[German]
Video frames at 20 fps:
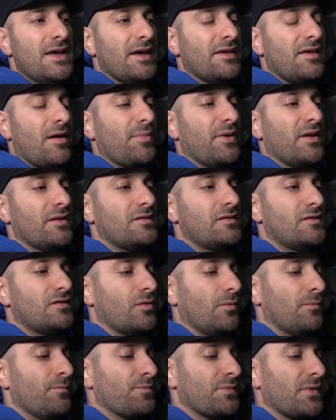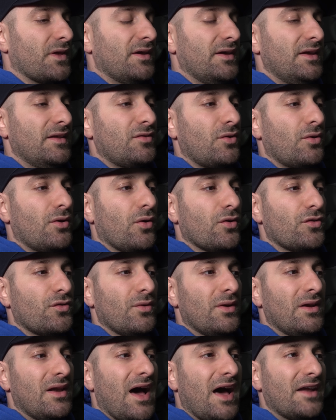Ich habe ja jetzt zum äh, e-tron auch
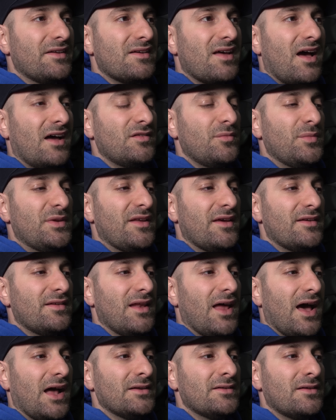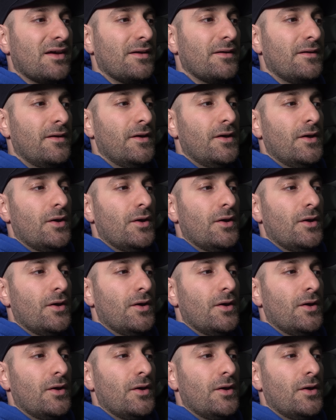so eine Ladekarte, mit der ich laden kann